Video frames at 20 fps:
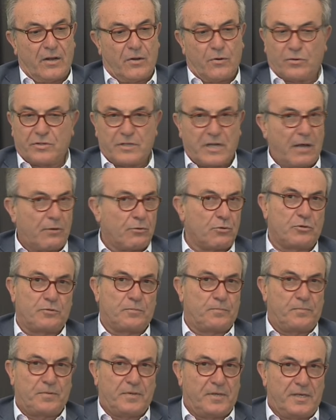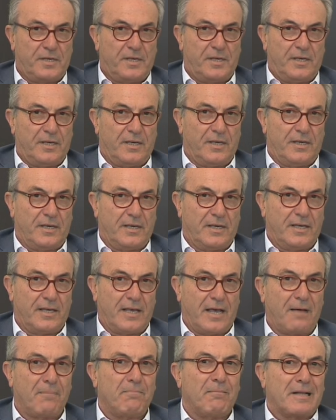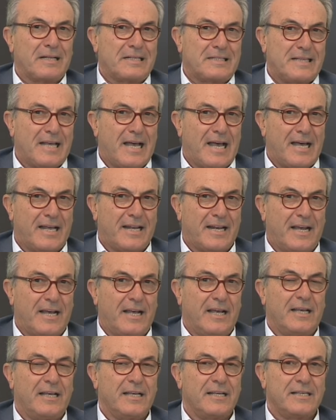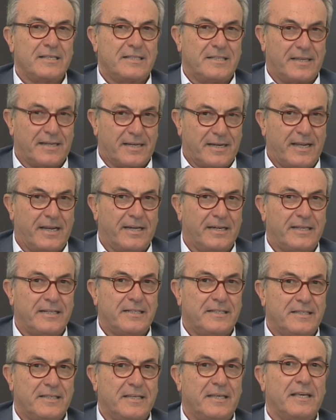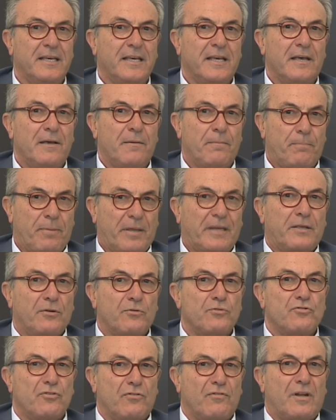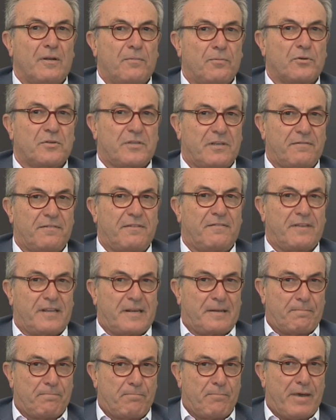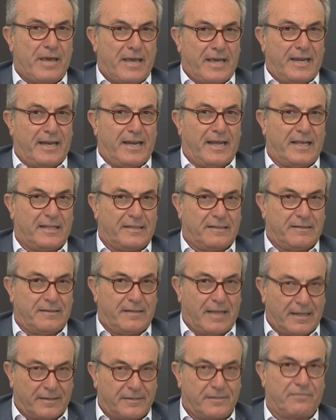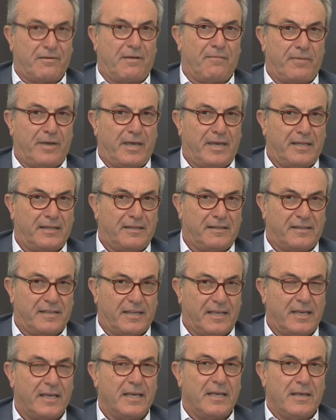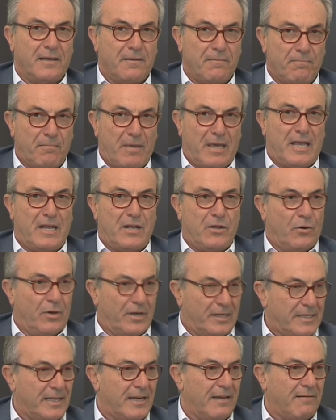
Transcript: Cosa auspichi a Mazzara si realizzi perché un giovane possa vivere bene, attivamente, meglio ed